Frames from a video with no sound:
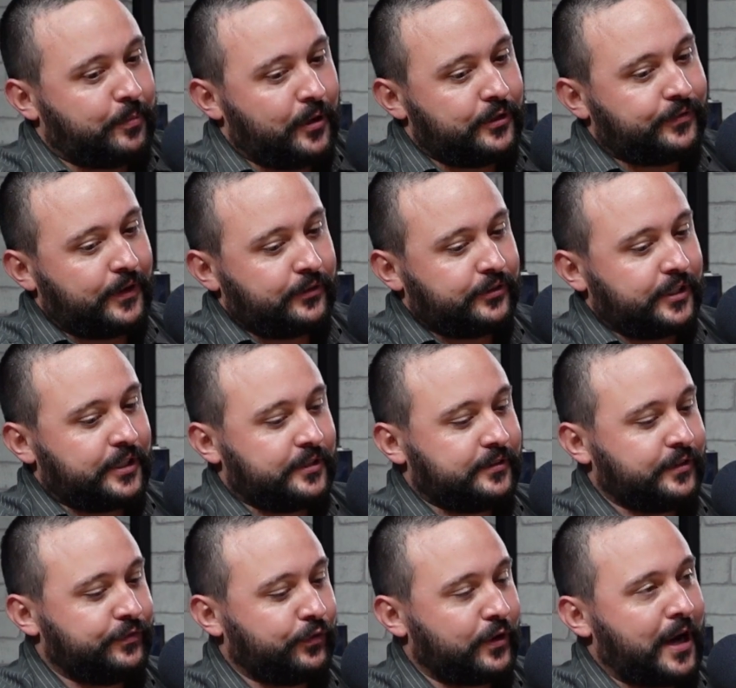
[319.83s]
fala o seguinte: se
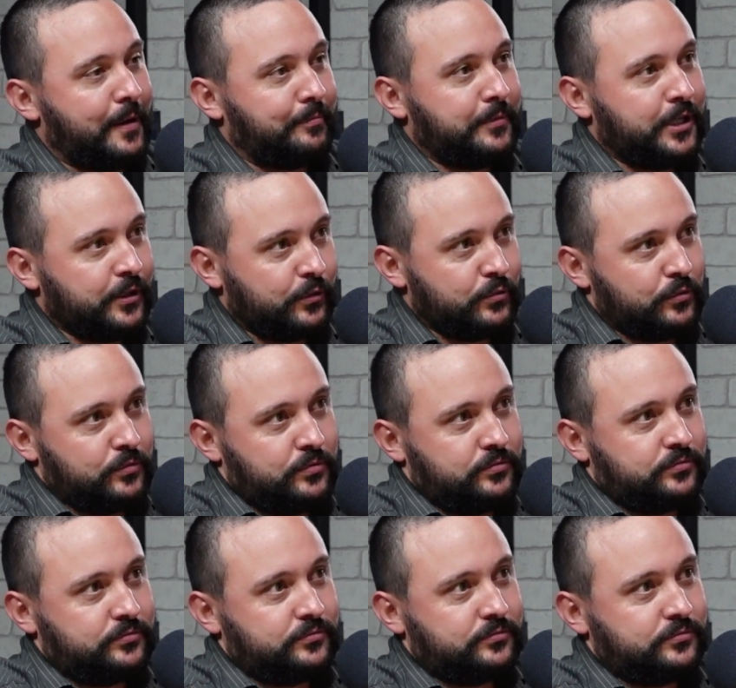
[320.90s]
for amigo,
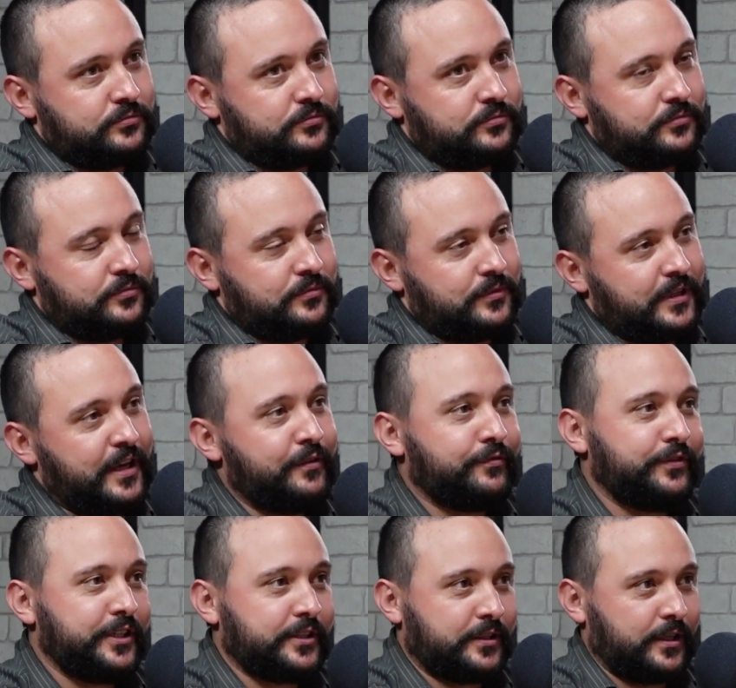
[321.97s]

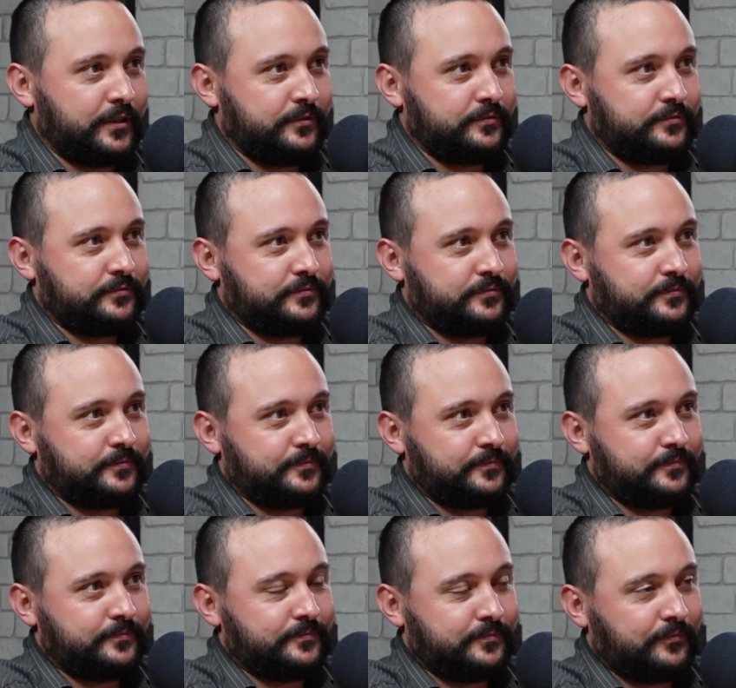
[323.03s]
evita.
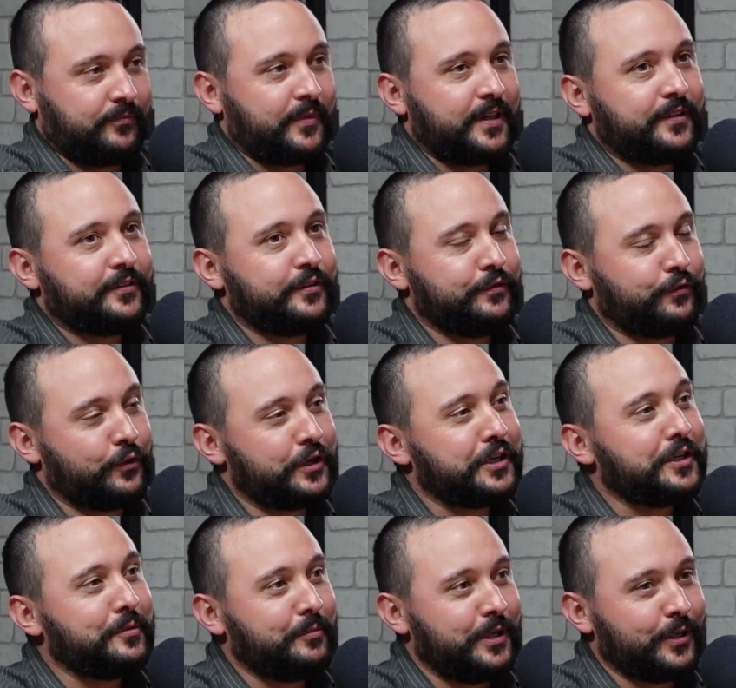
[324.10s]
Uhum. Se for
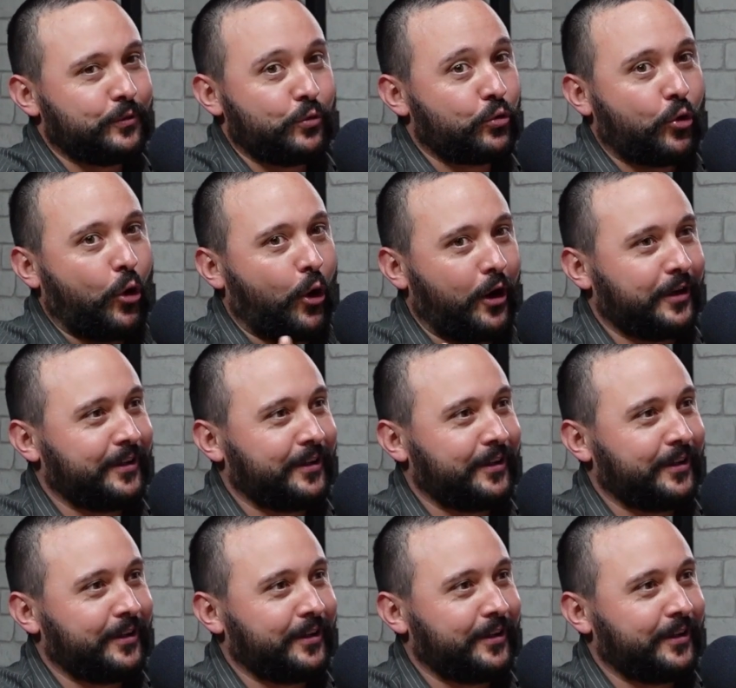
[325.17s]
inimigo, corre.